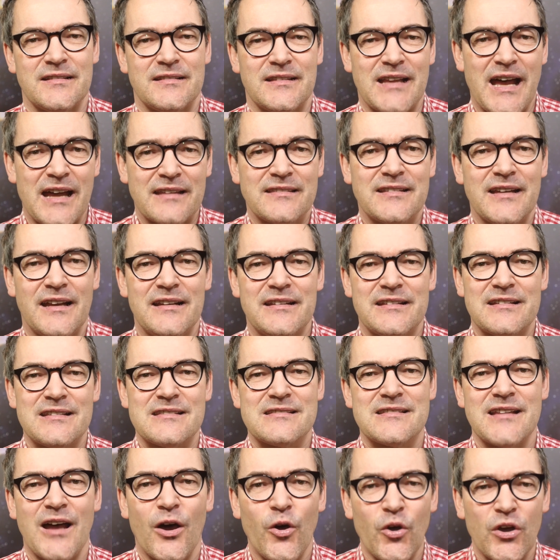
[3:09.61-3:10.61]
Nachteilig
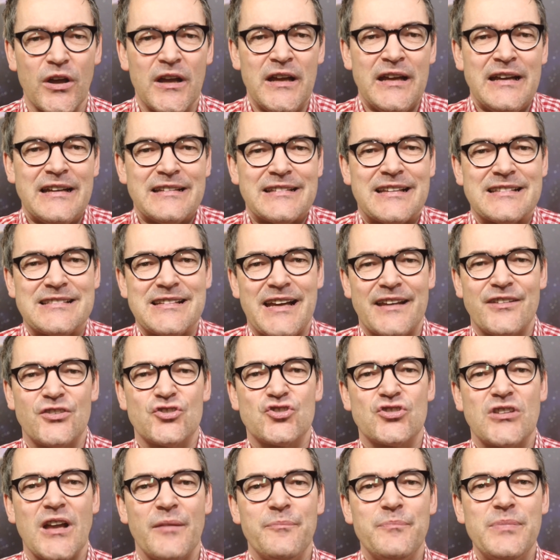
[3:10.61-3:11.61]
ist auch, auch, dass eine
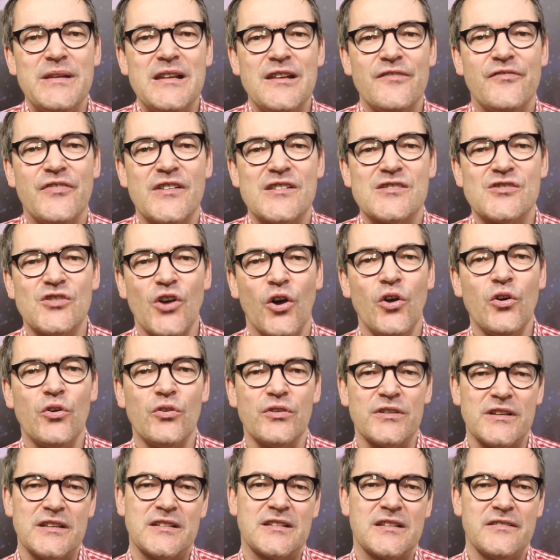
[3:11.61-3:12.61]
stabile
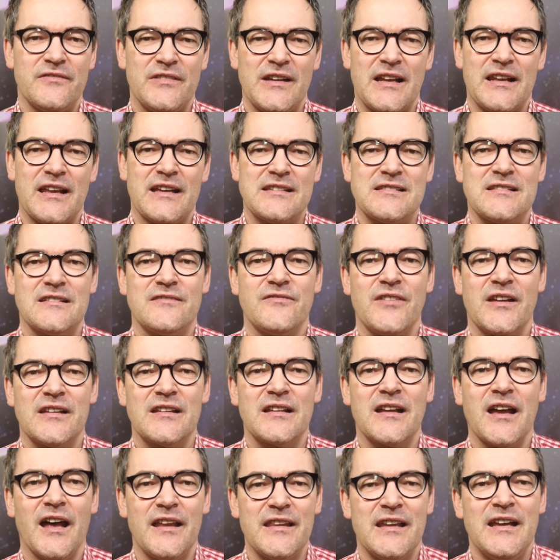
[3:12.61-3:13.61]
Versorgung nicht gewährleistet
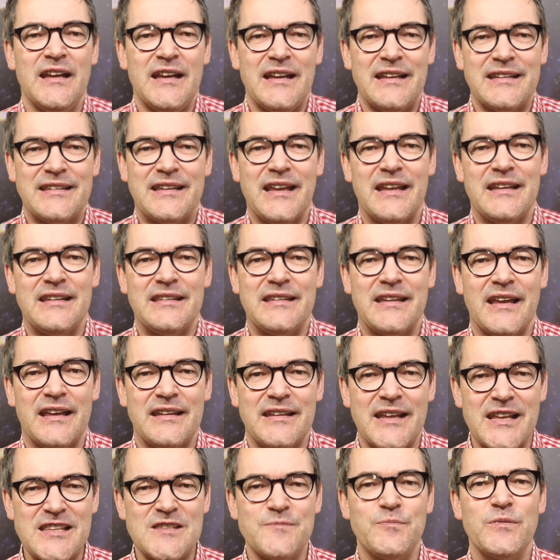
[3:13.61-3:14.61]
werden kann, denn der
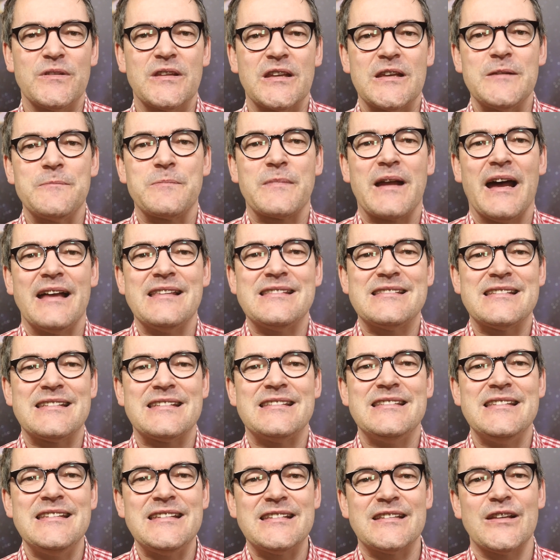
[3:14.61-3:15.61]
Netzbetrieb kann sich
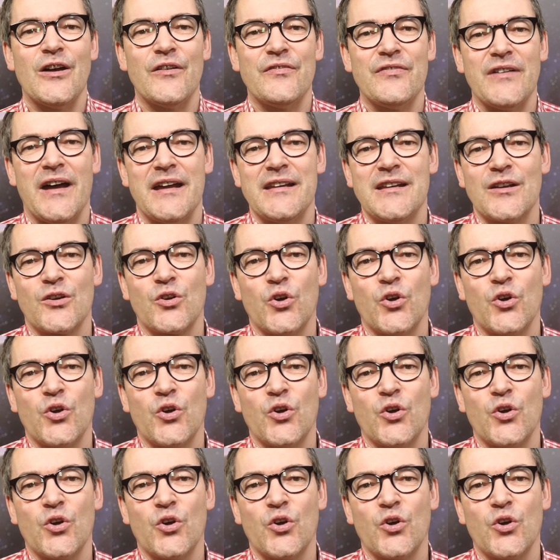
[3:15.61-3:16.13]
nicht auf eine